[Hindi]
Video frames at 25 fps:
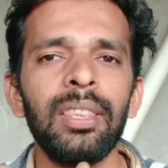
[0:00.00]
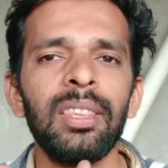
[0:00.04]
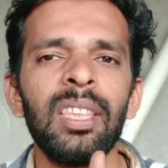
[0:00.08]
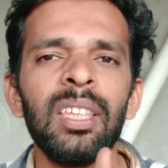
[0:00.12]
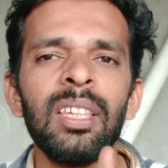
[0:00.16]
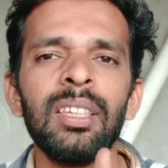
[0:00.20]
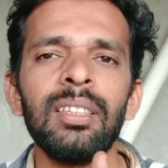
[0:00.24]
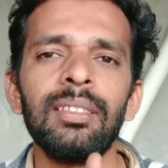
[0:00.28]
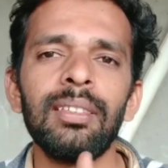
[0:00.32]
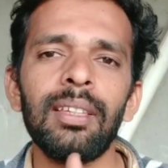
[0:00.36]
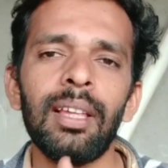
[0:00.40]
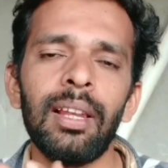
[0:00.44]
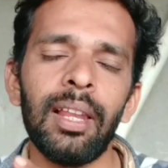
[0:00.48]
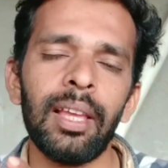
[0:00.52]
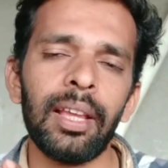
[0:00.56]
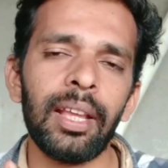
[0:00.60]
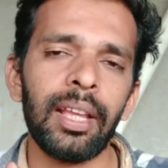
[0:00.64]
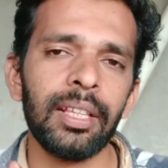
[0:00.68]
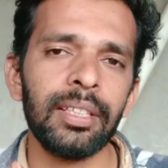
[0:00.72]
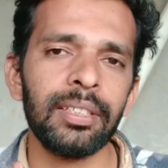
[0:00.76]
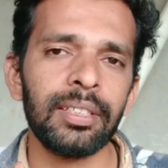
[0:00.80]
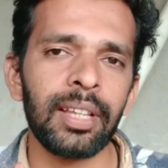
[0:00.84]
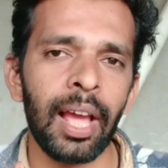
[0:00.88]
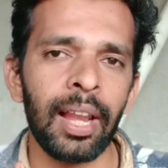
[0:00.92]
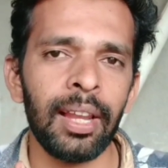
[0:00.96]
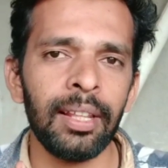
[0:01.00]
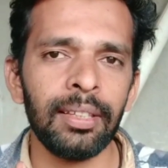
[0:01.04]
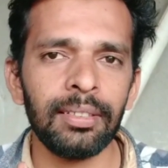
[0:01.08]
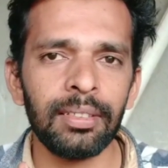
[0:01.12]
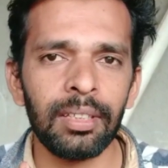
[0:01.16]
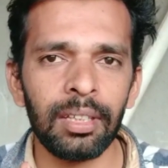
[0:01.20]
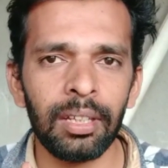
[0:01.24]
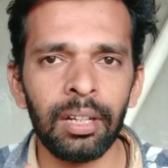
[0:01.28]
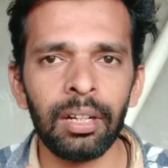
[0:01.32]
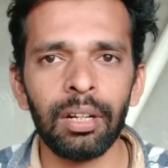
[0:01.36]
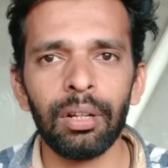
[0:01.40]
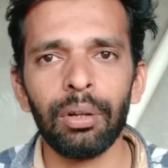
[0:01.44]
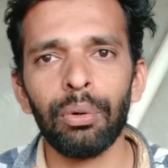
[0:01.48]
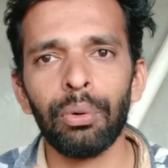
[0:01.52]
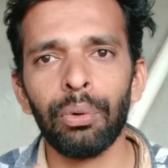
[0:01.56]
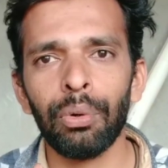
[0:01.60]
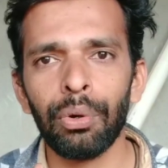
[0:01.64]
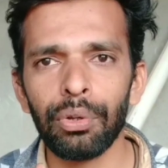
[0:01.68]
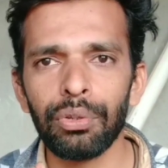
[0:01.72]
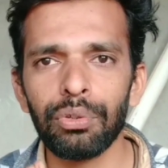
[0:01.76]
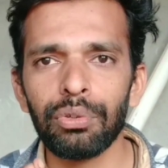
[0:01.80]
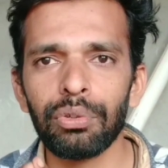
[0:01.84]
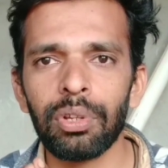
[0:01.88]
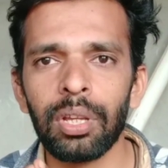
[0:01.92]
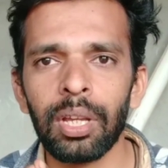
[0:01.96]
तीस से लेकर चालीस दिन हो
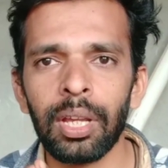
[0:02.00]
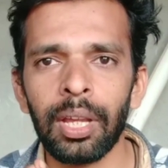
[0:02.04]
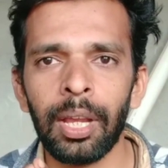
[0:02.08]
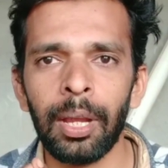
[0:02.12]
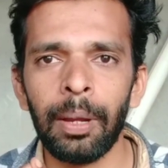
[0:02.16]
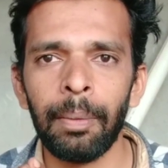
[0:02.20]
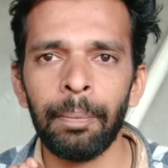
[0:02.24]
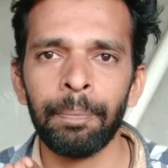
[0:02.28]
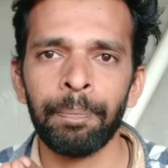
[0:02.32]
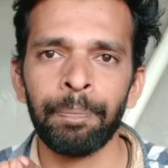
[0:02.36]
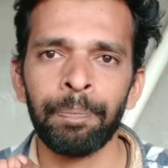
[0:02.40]
चुके हैं